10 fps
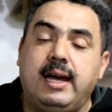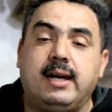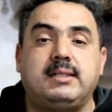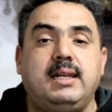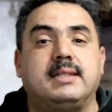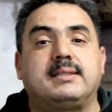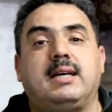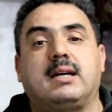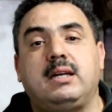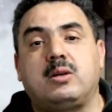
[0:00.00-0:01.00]
اثناء
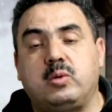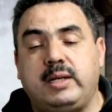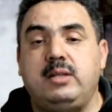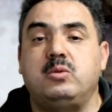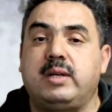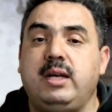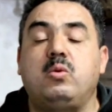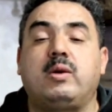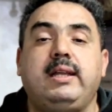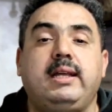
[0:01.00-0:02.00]
التحقيق وكاين وكاين
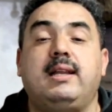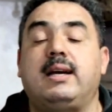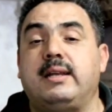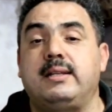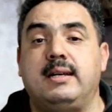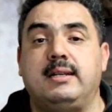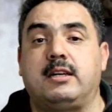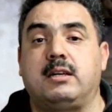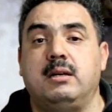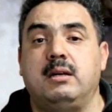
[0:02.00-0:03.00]
وكاين الى غير
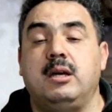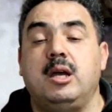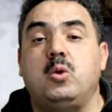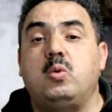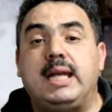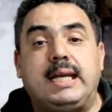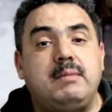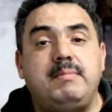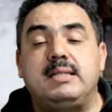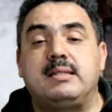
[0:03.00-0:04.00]
ذلك
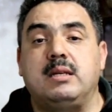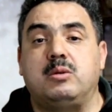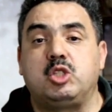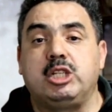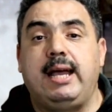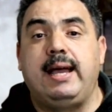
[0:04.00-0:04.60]
ولكن ما ننساوش